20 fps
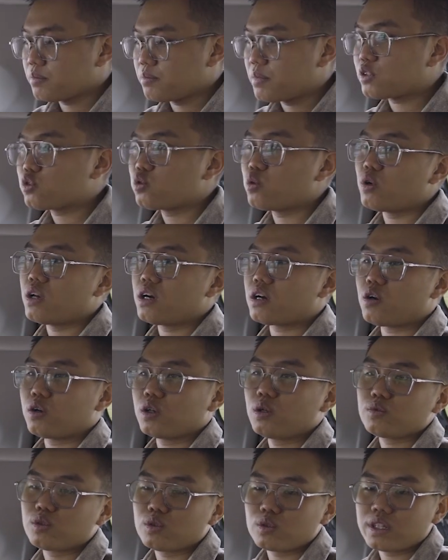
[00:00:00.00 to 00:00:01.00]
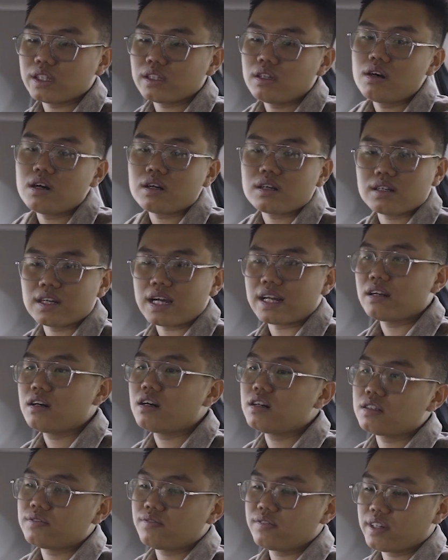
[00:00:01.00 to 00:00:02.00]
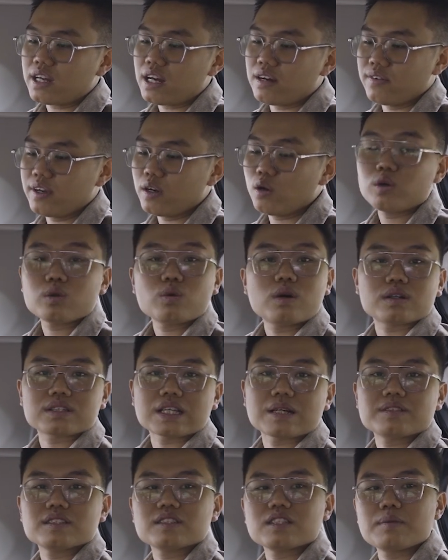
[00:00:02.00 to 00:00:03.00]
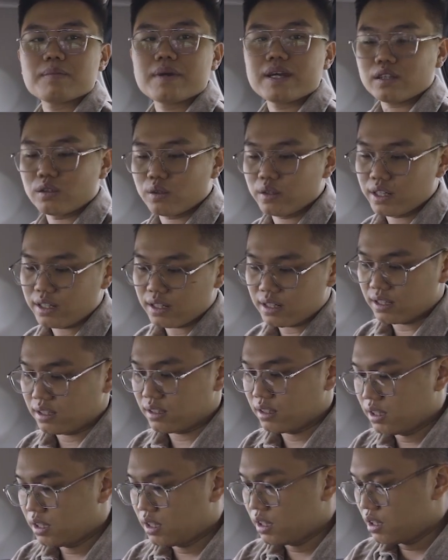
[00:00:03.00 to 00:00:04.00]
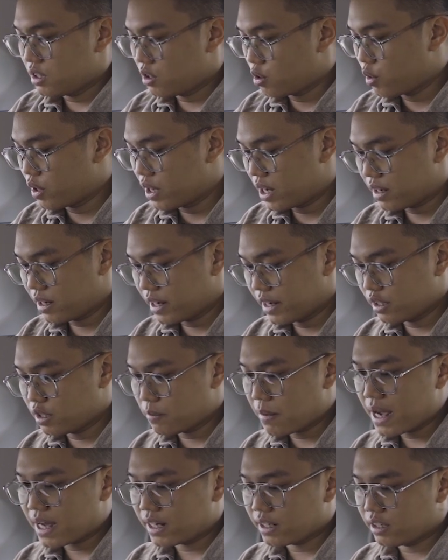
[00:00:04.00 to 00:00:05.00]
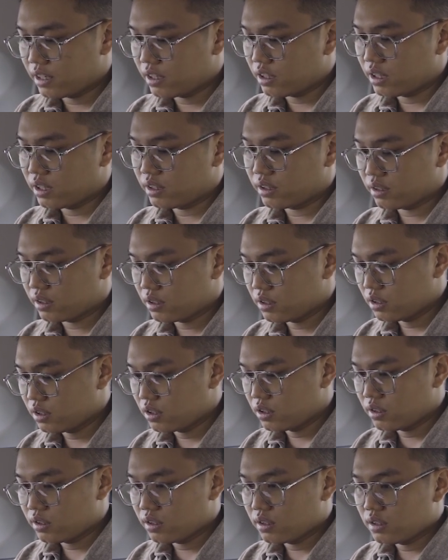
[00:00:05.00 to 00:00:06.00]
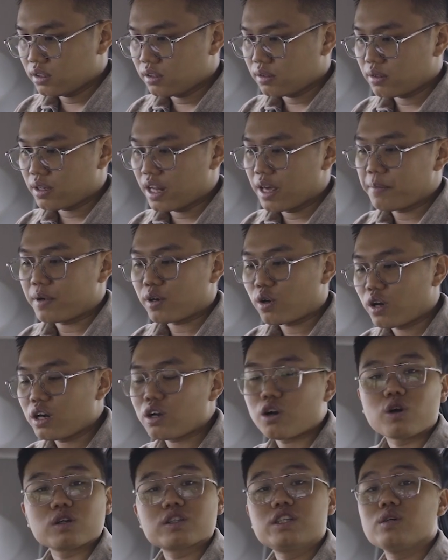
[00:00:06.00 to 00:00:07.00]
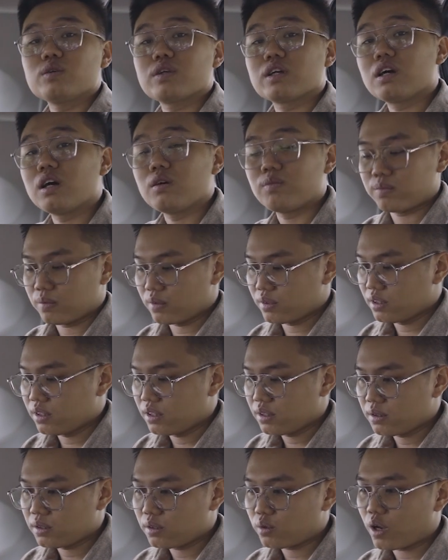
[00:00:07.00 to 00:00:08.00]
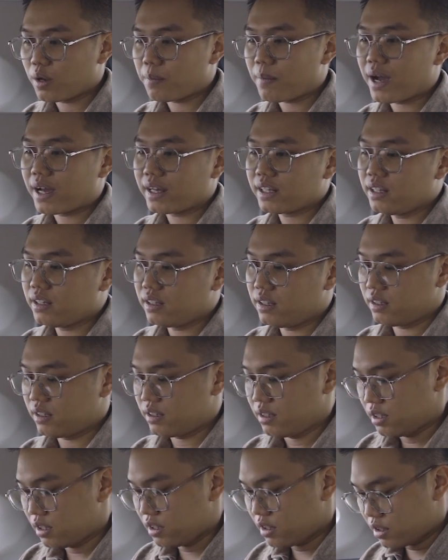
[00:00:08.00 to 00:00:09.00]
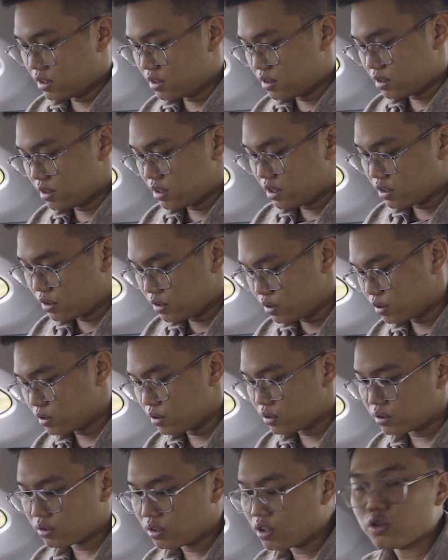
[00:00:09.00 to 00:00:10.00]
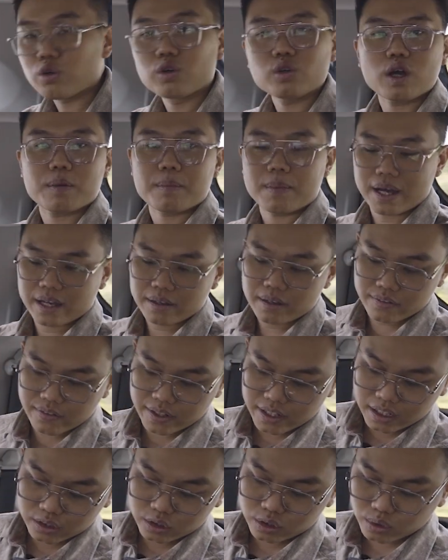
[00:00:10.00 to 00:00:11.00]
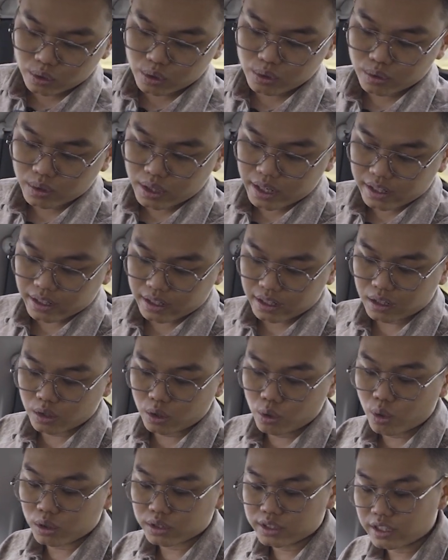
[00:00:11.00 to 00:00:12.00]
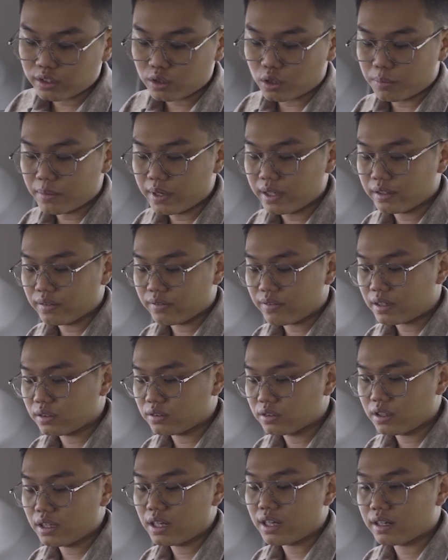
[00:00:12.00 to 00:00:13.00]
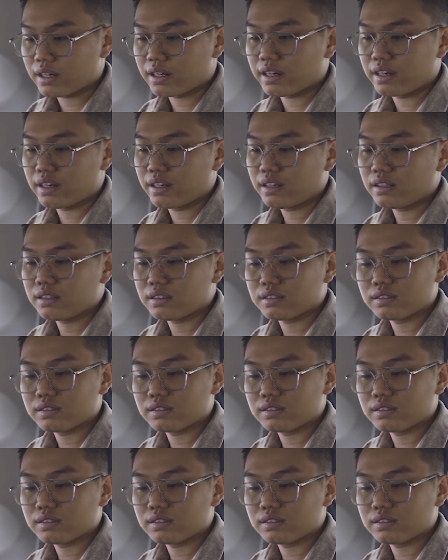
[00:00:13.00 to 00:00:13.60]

mặc dù là có thông số kích thước ngắn hơn với cả Veloz khoảng 8 cm tuy nhiên là ngồi hàng ghế thứ ba thì à, để mà nói là khó chịu thì không thoải mái thì tương đối thoải mái bởi vì là tôi có thể à, lùa chân của mình vào dưới hàng ghế